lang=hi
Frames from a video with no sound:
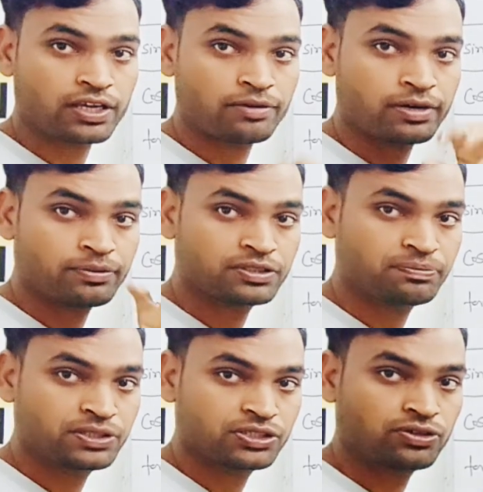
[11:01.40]
और एक के बटे में
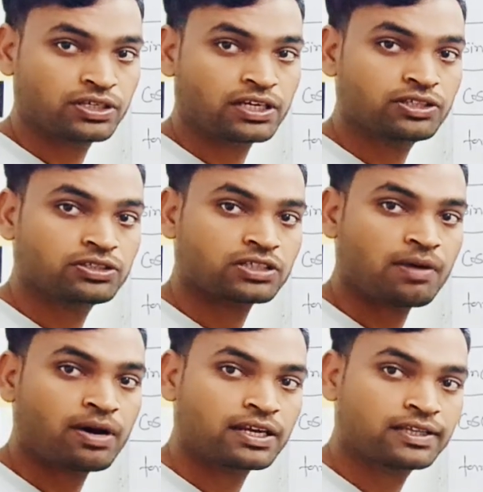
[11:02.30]
जब भी जीरो लिखेंगे तो
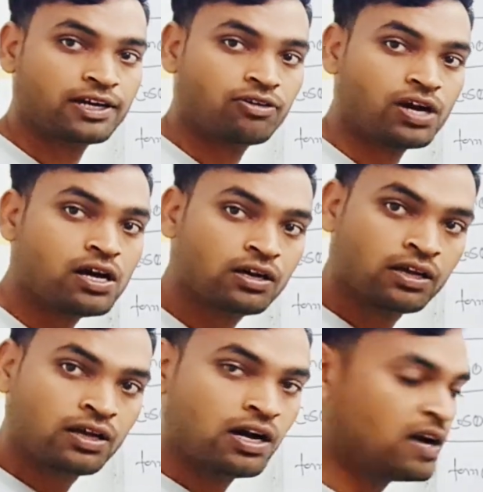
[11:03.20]
इसका मान कितना होगा
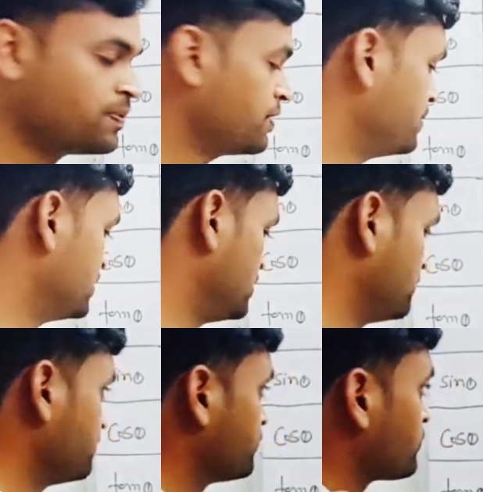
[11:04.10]

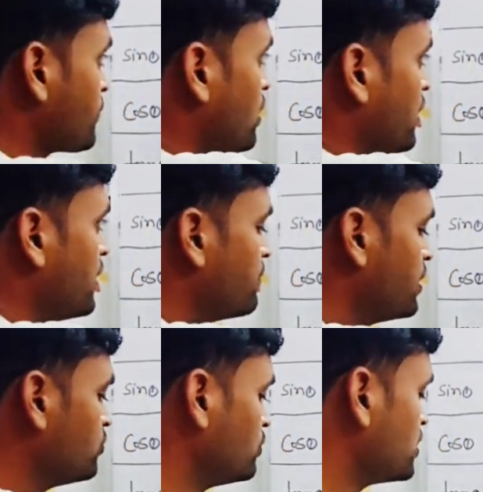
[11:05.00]
अपरिभाषित एक
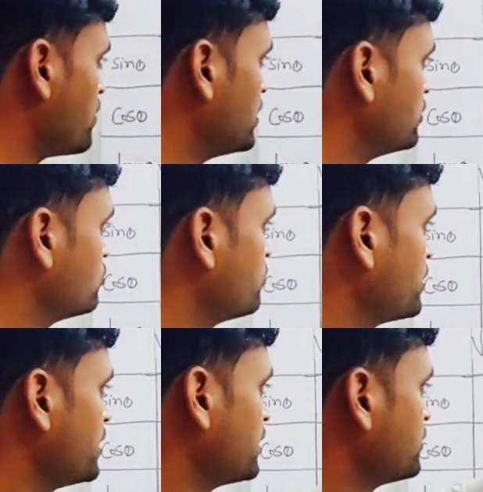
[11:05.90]
बटे दो लिखा हुआ है तो दो
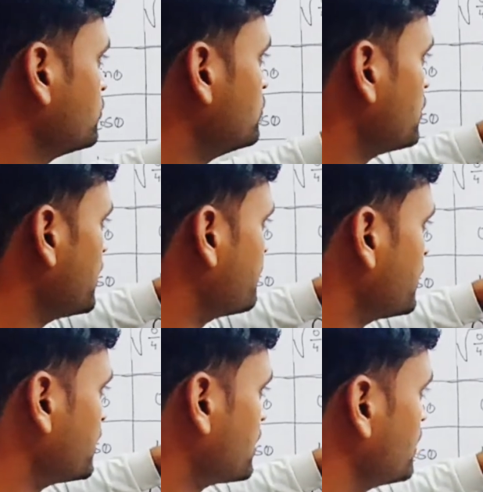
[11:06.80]
बटे एक लिख दो एक बटे